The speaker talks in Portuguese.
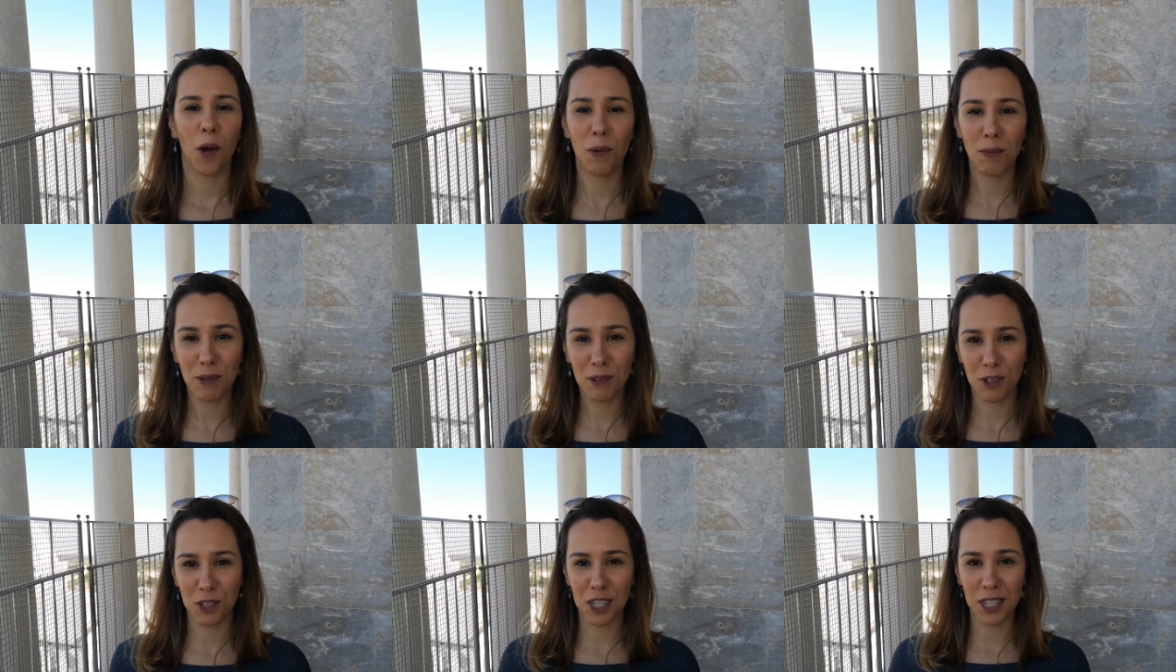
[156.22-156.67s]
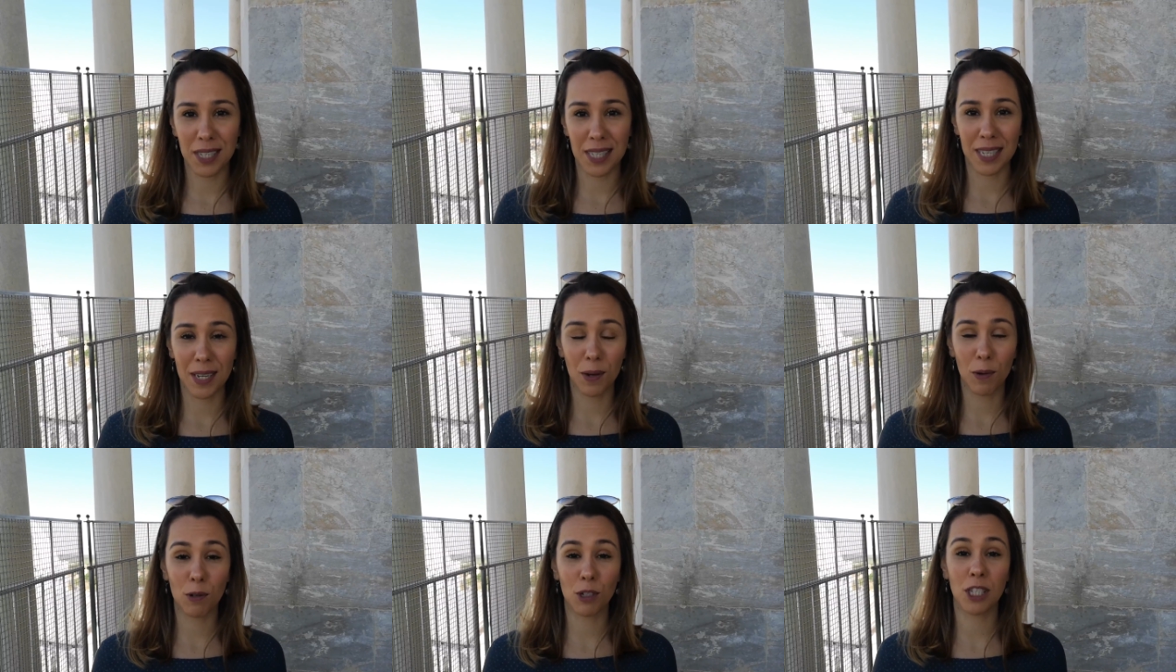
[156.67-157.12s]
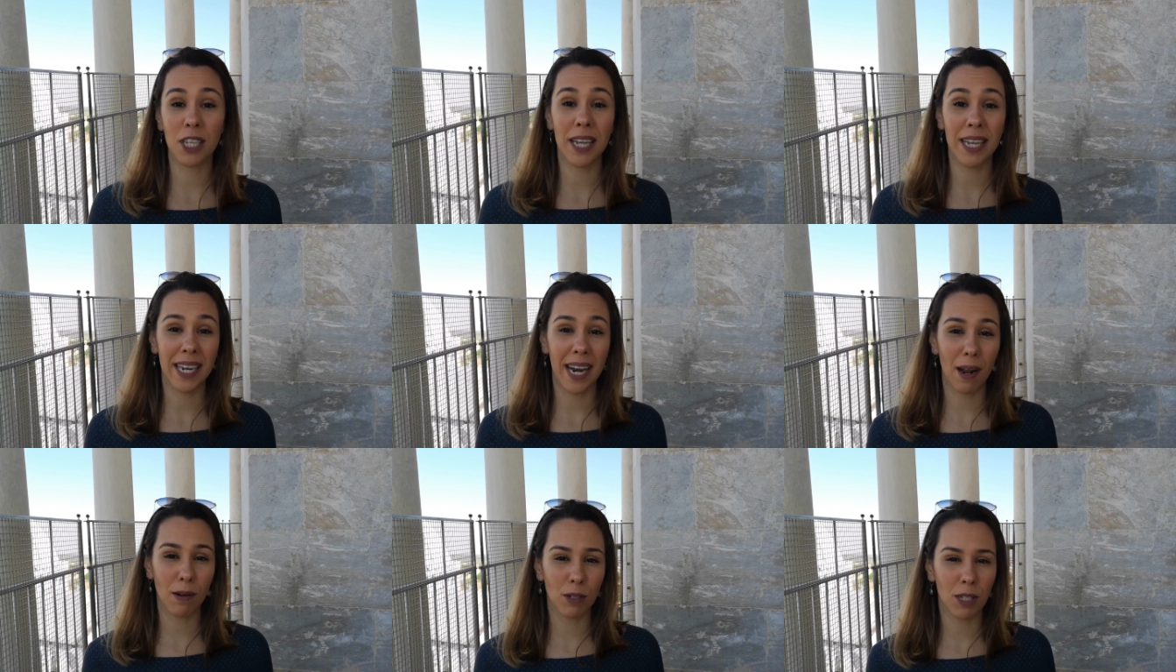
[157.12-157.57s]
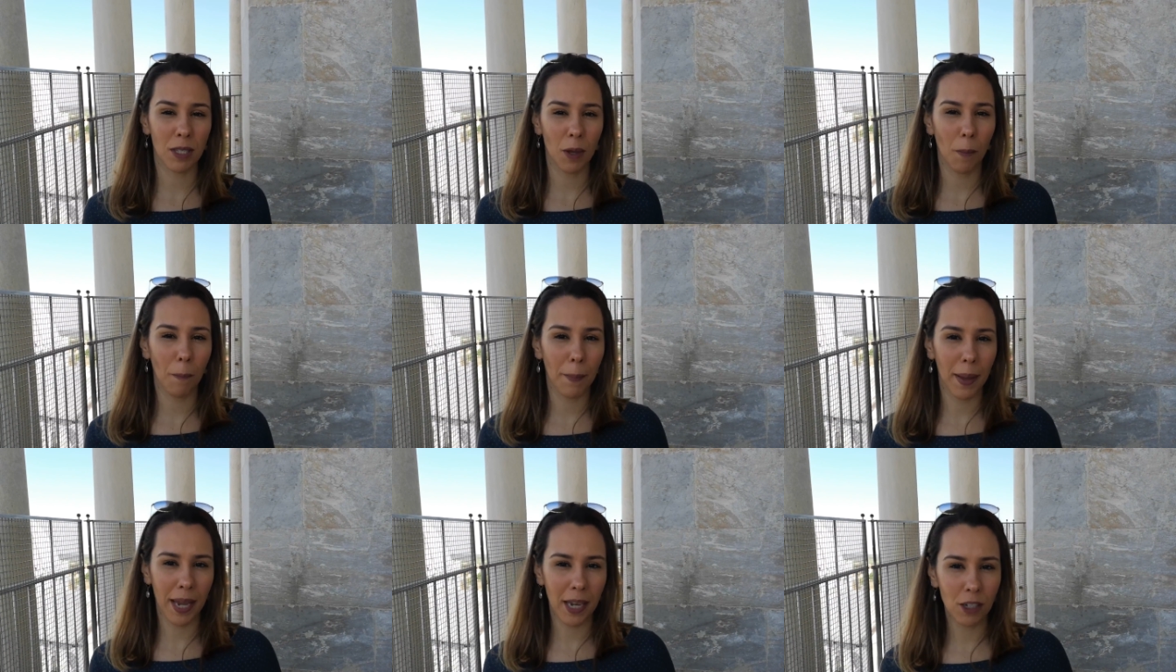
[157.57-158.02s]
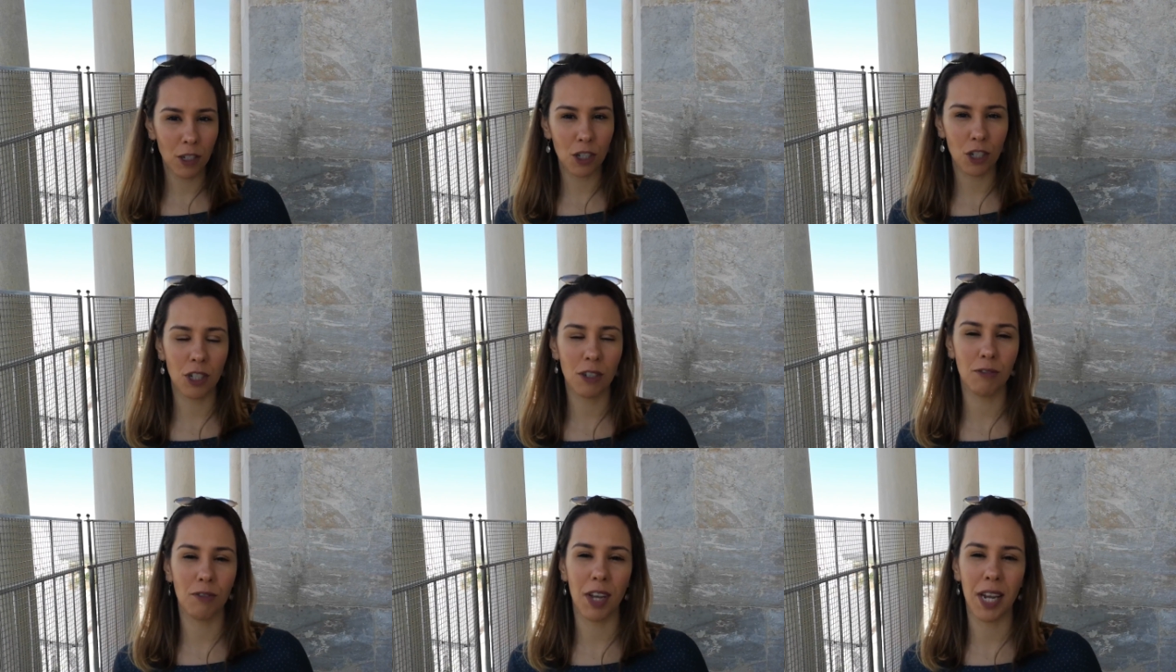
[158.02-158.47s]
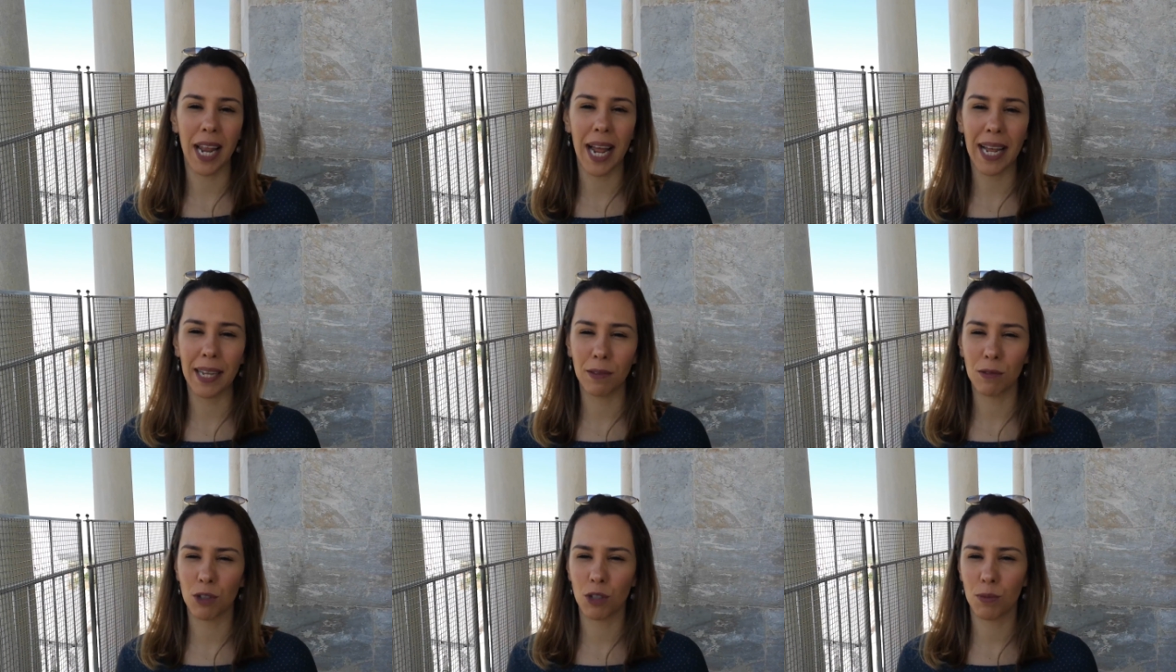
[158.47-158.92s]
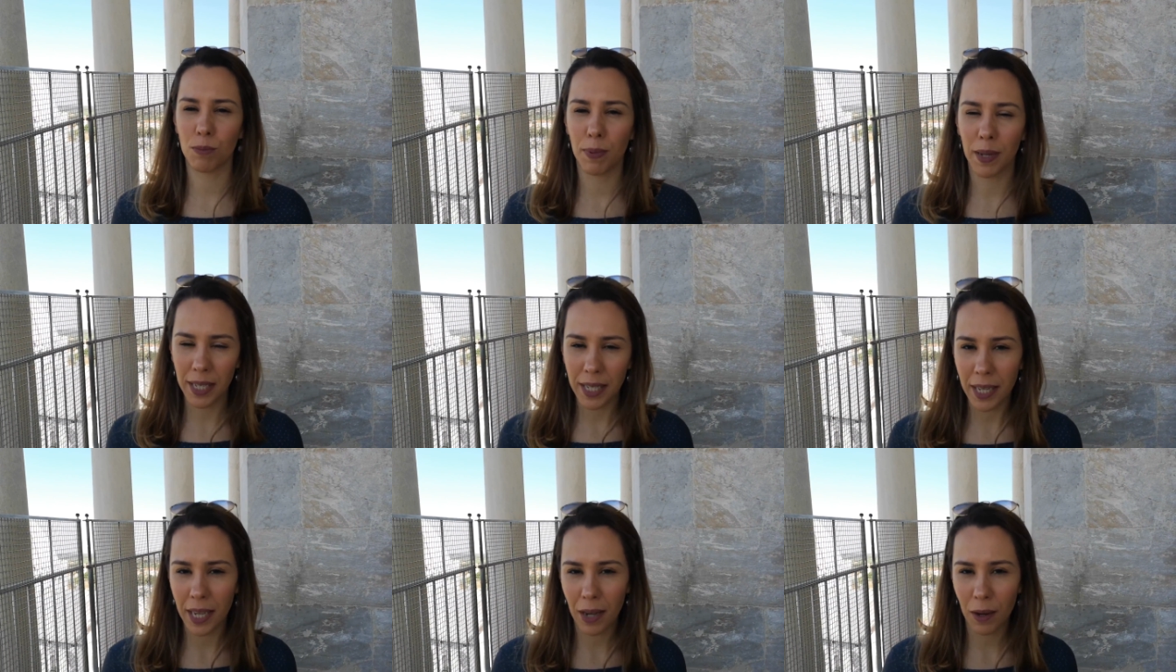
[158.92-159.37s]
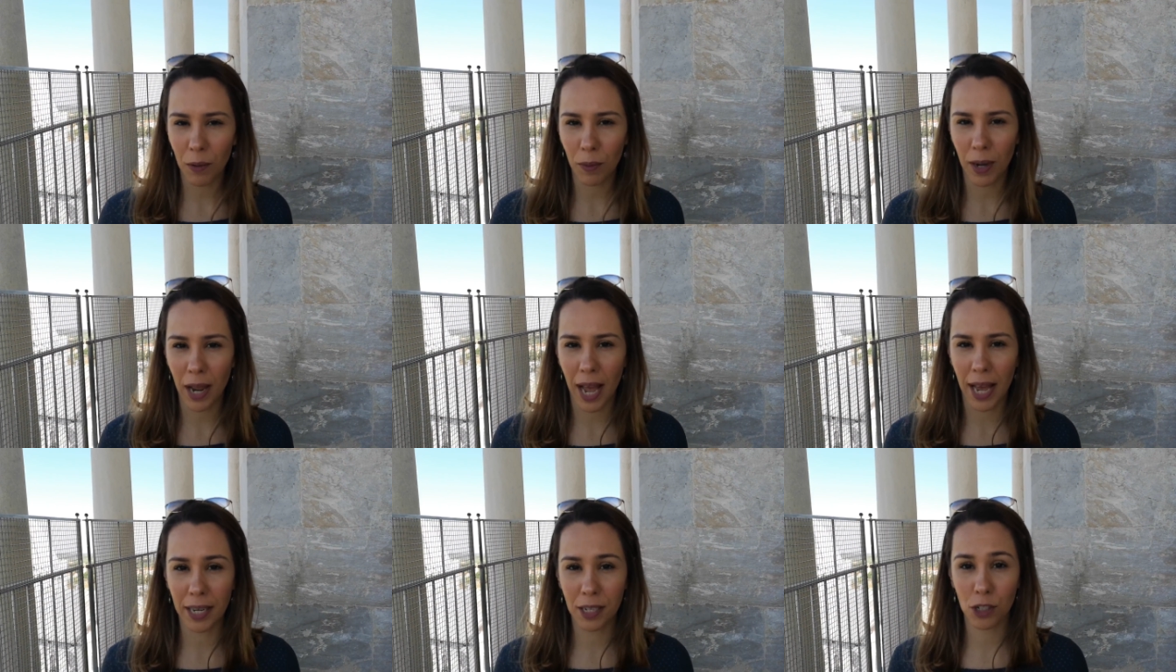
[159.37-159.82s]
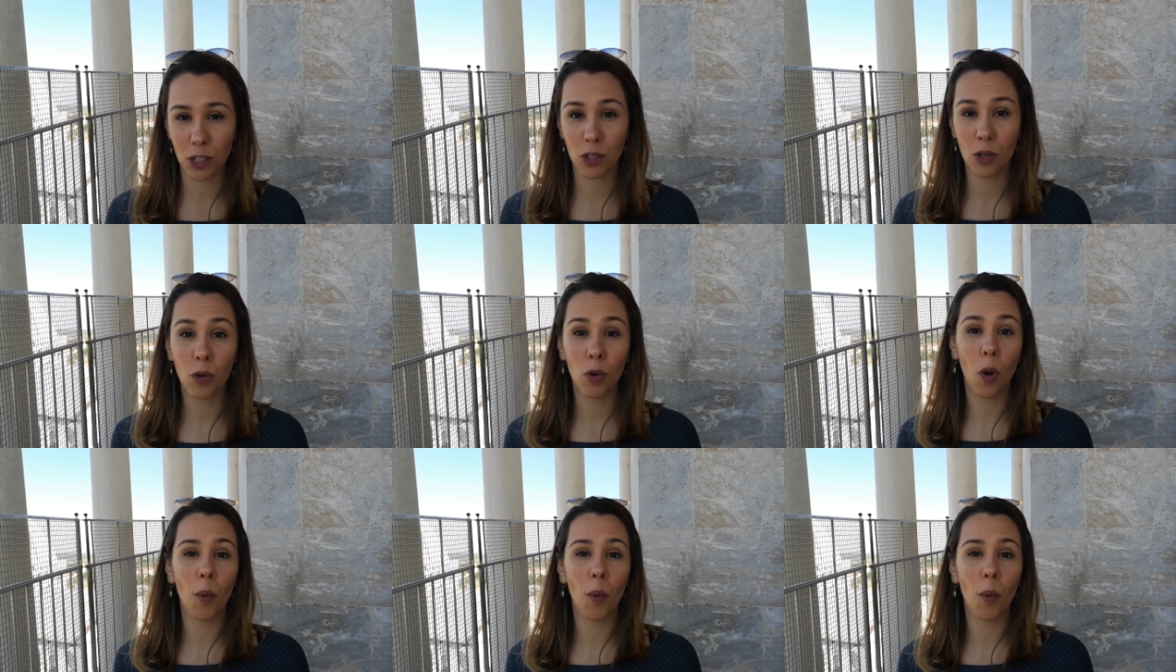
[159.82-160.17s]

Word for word: Como eu disse, os degraus são bem desnivelados, bem irregulares.